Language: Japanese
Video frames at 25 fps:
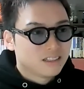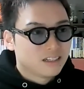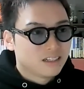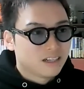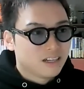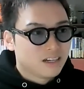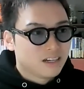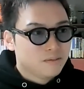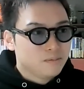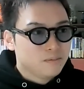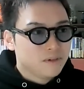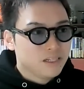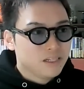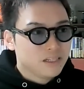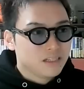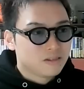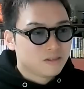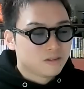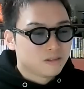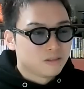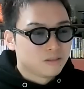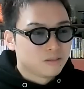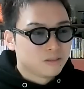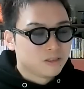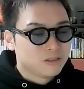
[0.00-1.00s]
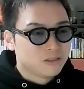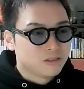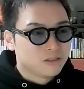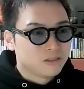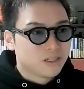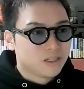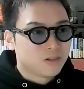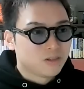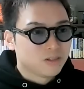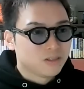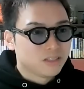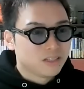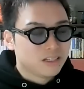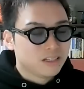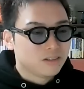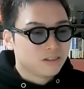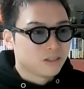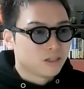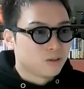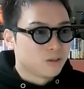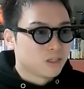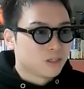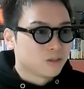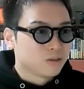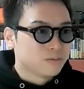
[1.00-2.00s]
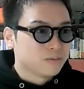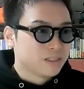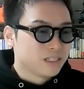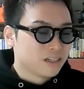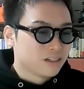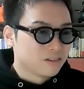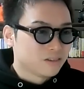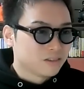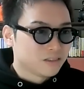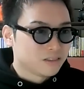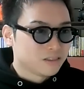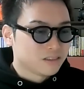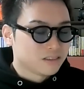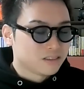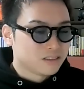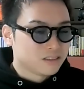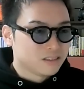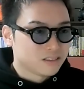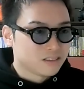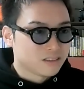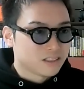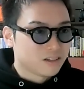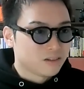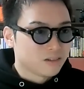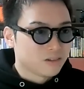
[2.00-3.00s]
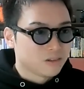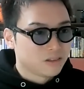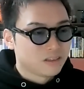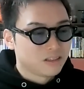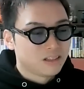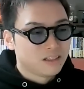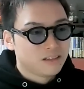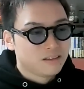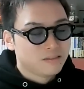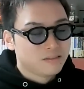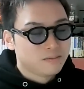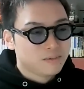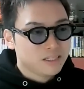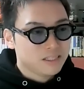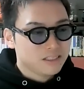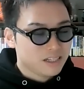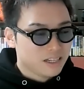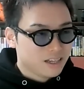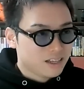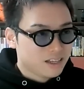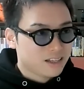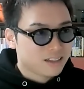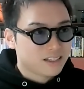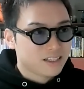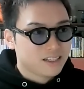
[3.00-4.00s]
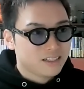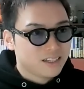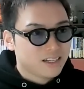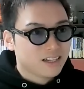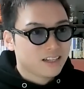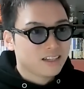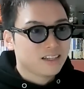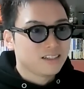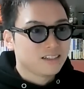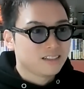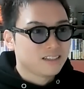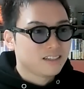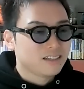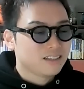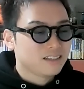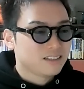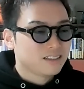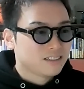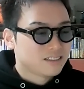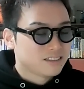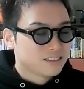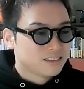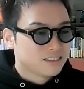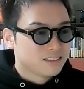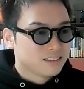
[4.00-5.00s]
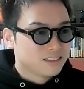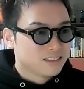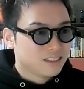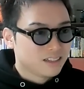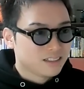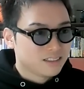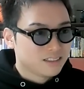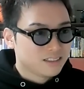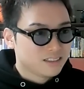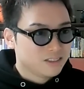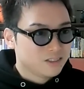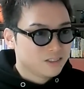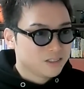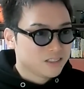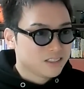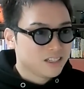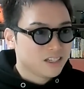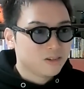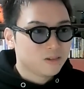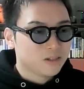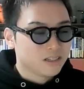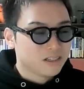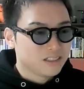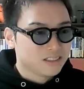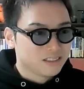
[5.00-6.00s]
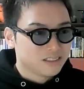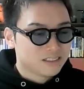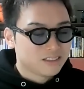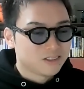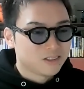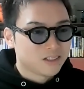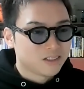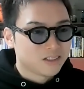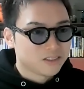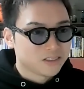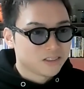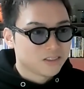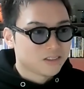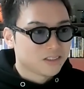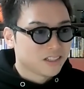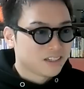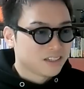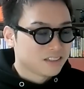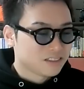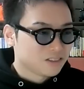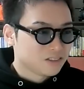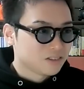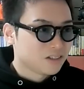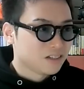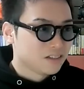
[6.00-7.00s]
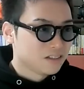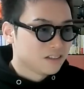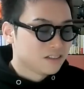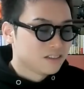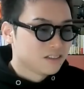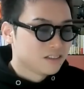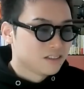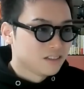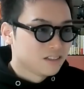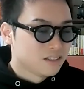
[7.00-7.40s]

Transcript: だからあんまりこうブログはこのなんとかオワコンみたいなこと言ってるのって、マジで当てにならないんで。なんか信用しない方がいいです。他の人の話とか。